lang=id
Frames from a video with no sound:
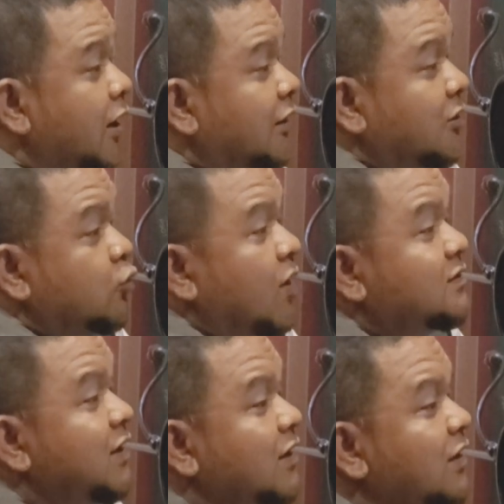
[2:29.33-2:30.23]
Karena
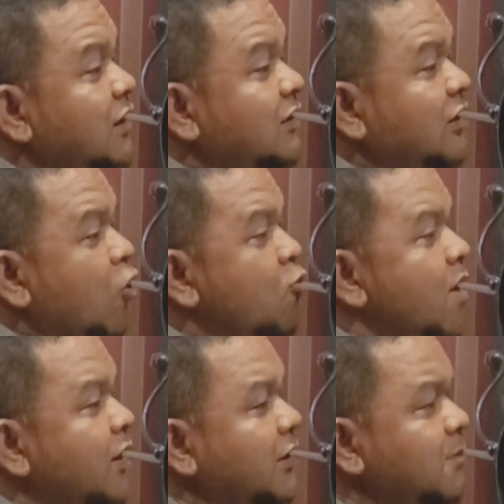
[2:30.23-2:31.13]
suasana dan
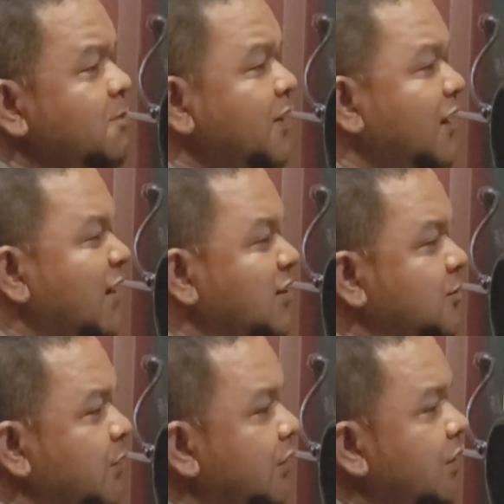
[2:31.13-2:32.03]
trauma
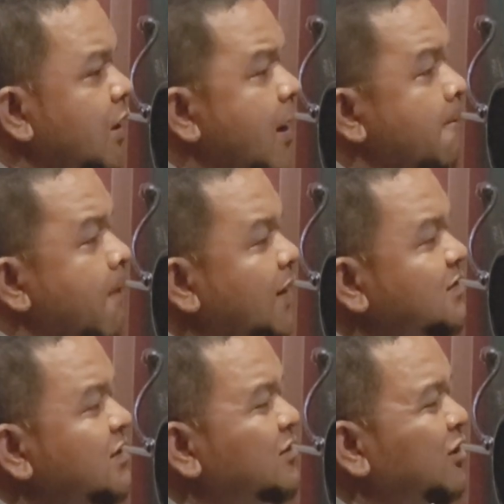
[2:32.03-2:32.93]
imperialisme
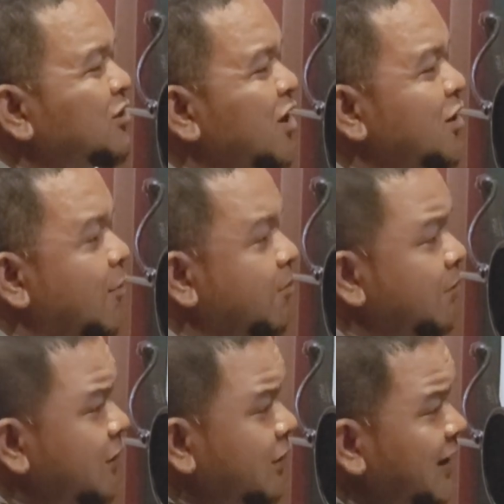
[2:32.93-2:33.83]
masih tertanam
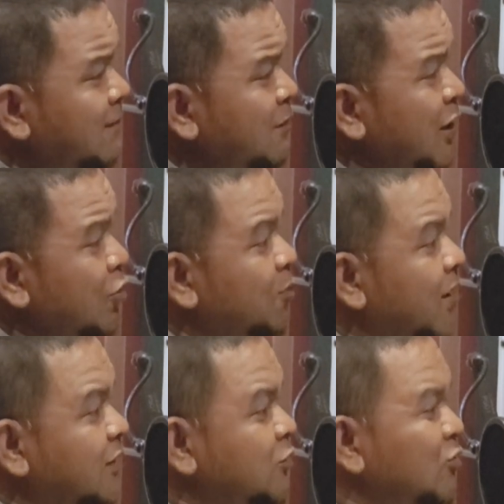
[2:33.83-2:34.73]
dalam
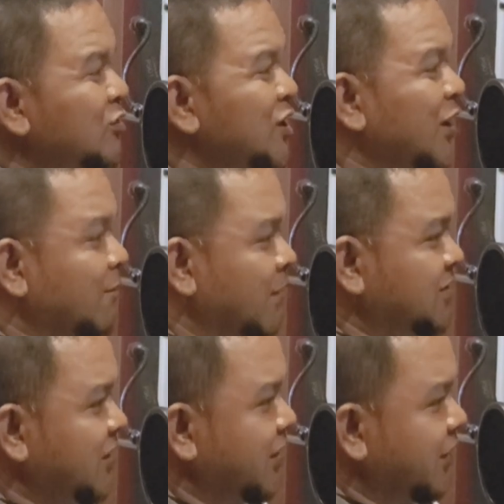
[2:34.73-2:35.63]
kehidupan sosial
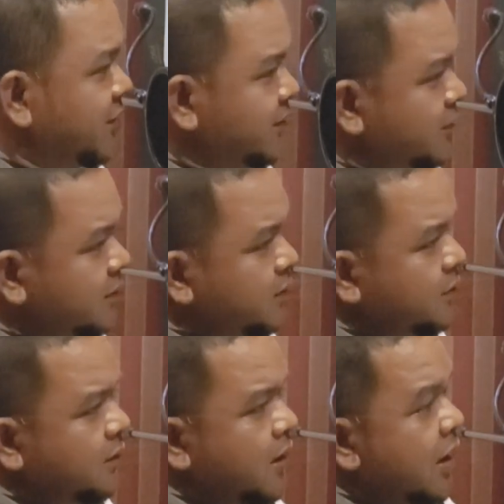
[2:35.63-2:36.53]
masyarakat.
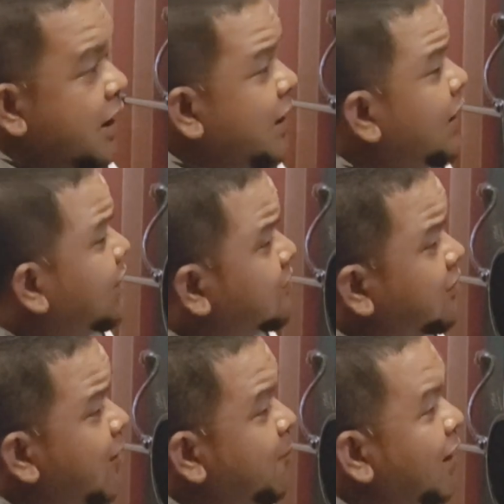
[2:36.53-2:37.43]

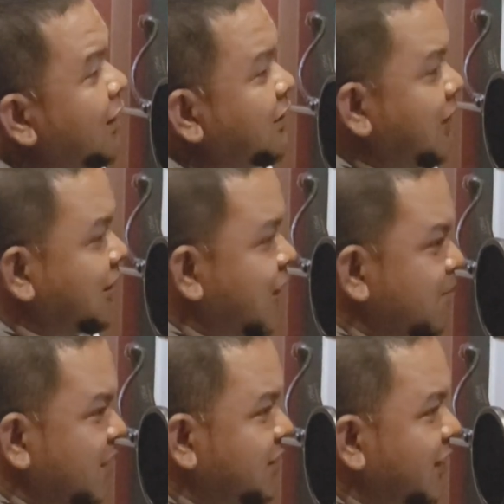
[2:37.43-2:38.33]
Setiap kali datang
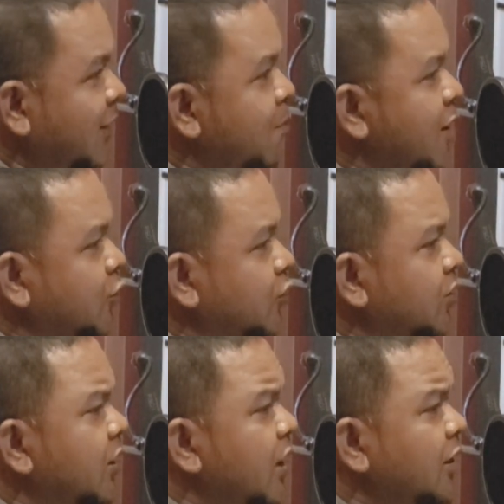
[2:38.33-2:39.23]
masalah baru,
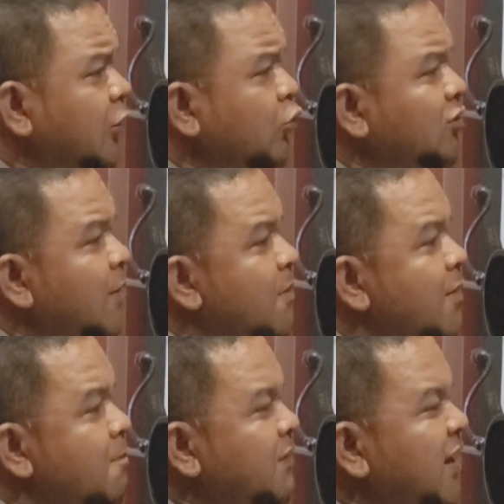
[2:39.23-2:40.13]
terutama
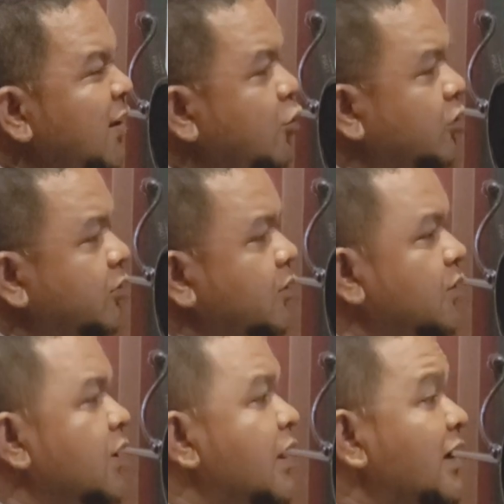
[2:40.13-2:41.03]
menyangkut.
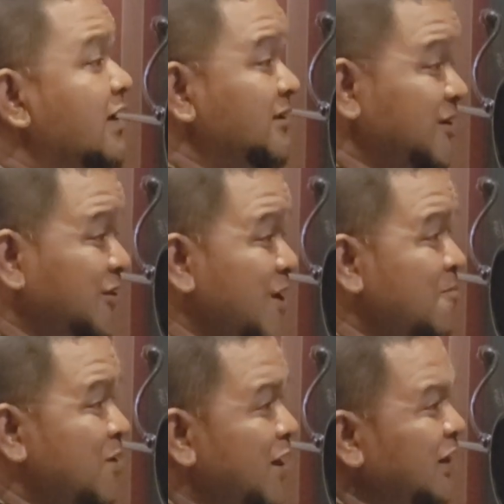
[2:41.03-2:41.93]

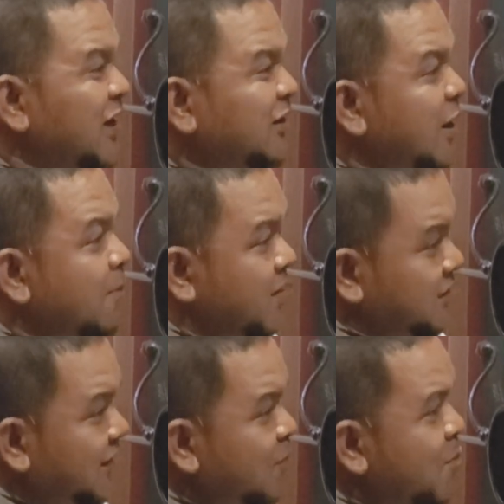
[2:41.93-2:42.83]
Setiap kali datang
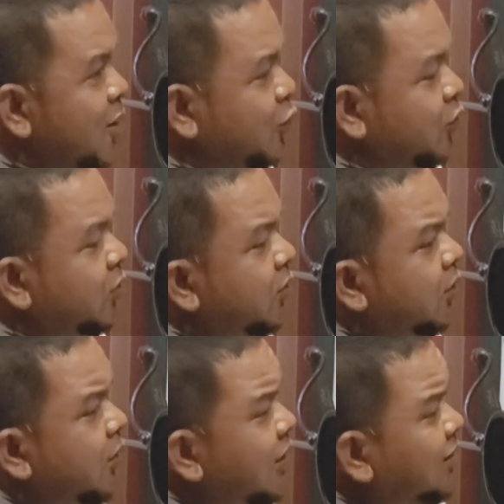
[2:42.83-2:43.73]
masalah baru,
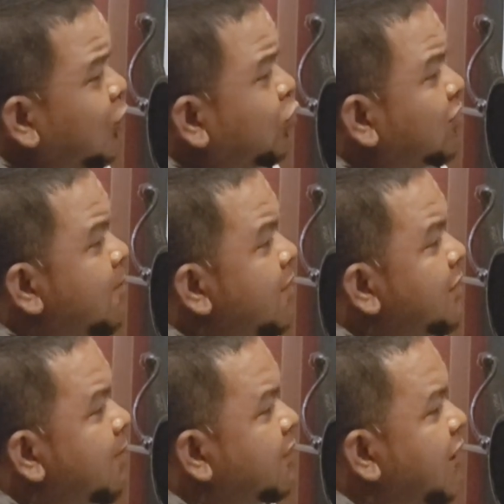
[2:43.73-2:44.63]
terutama
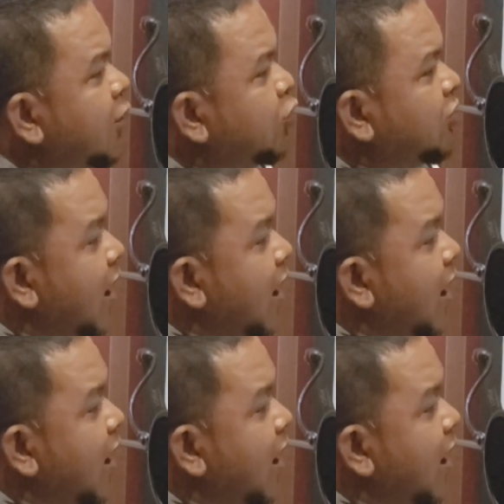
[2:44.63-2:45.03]
yang menyangkut